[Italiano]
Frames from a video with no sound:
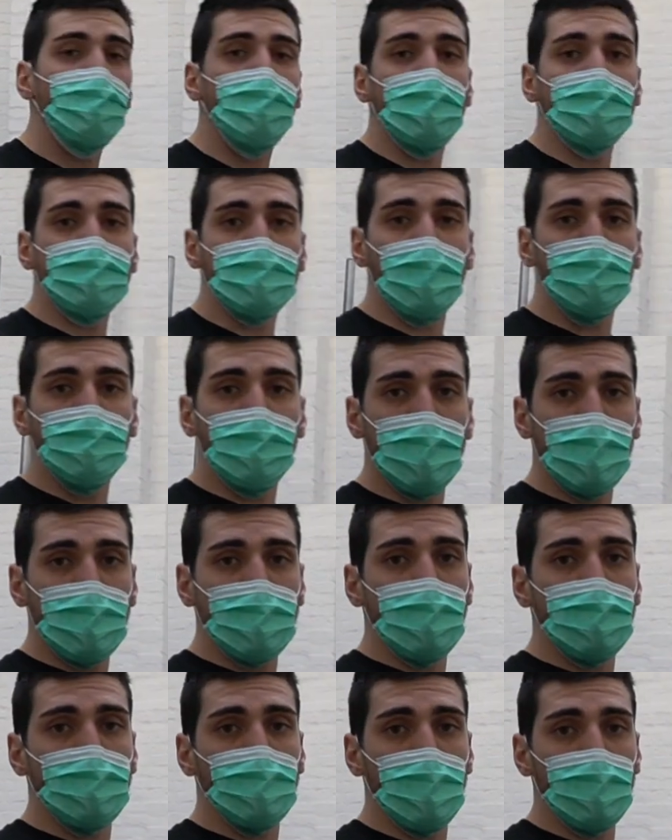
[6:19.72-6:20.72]
far
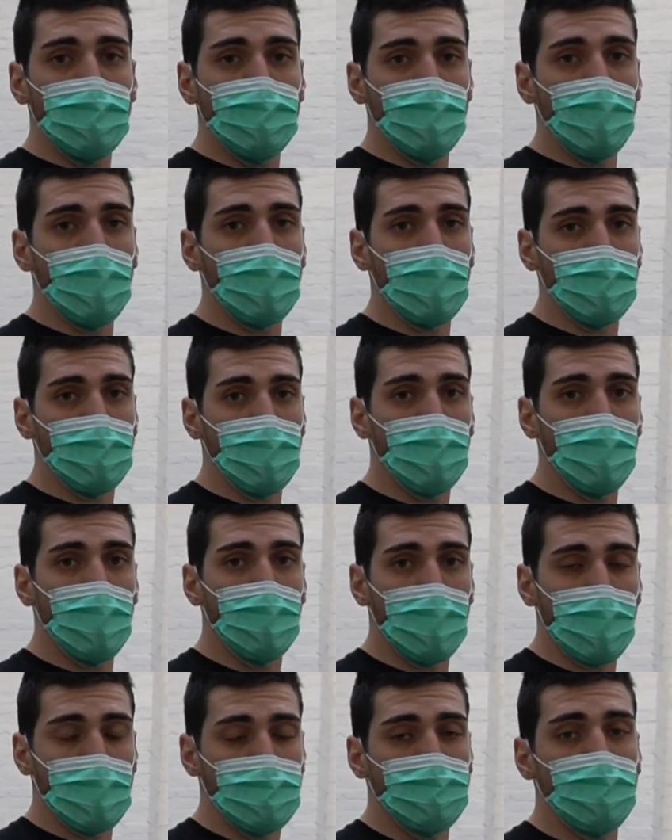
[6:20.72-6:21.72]
scappare indietro le ginocchia
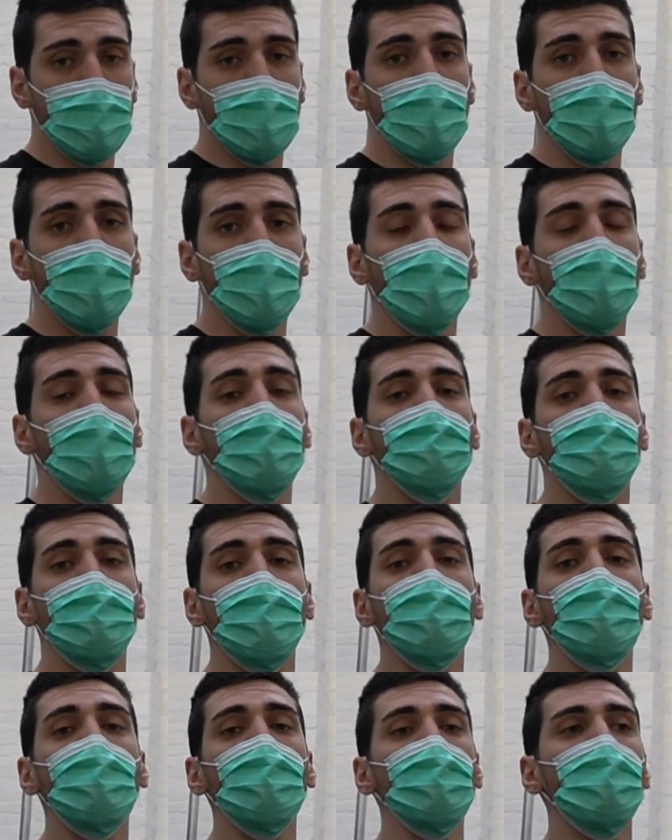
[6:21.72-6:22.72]
troppo presto, che è l'errore
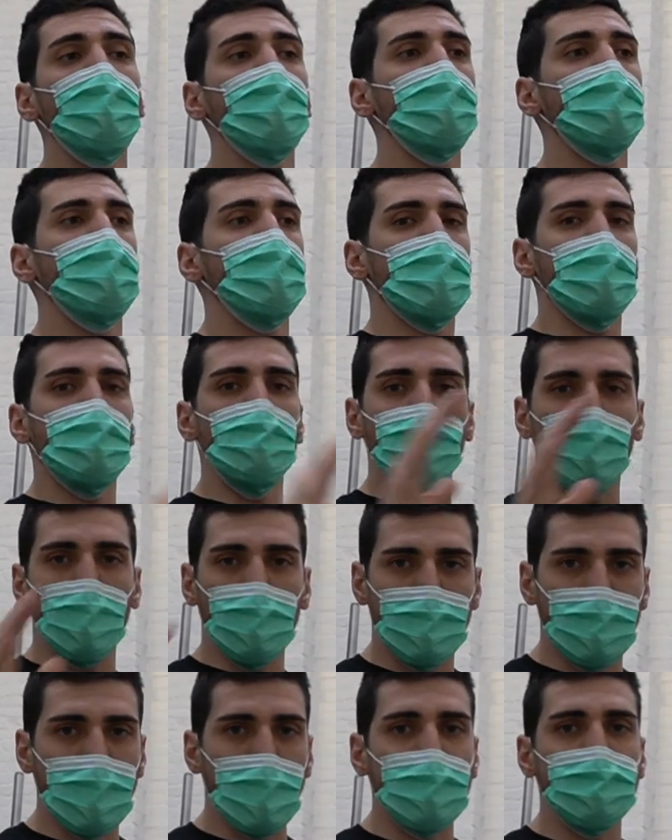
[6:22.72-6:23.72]
più
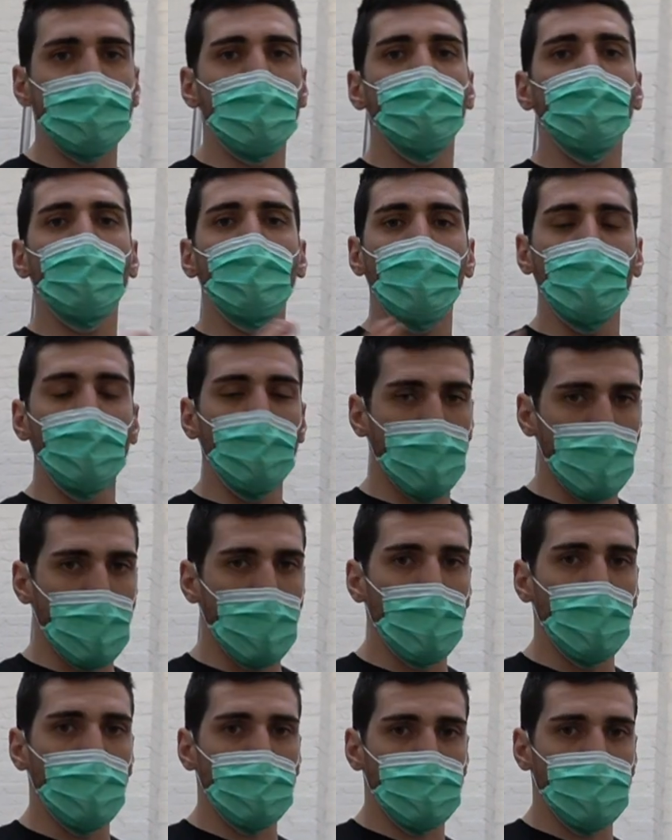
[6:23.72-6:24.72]
importante, più
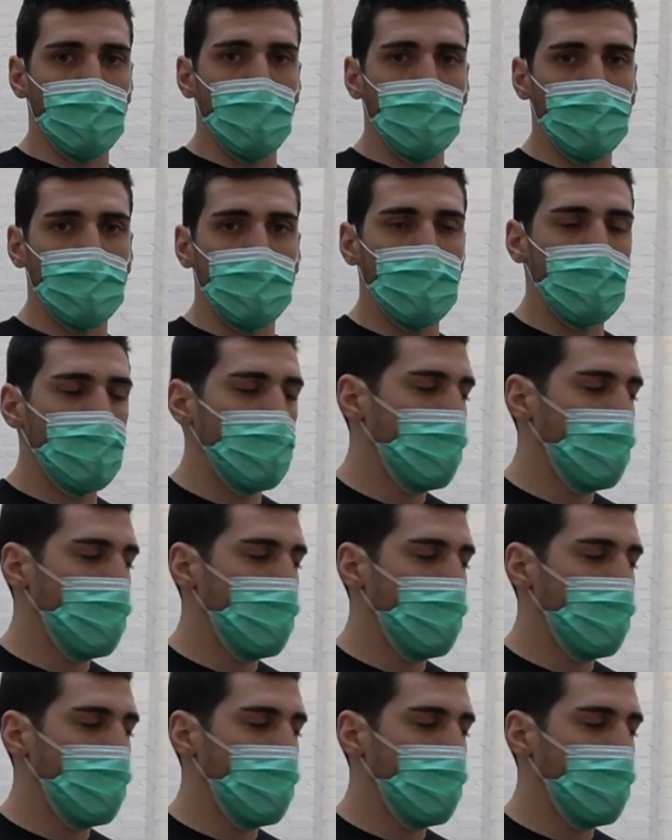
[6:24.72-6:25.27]
comune nello squat.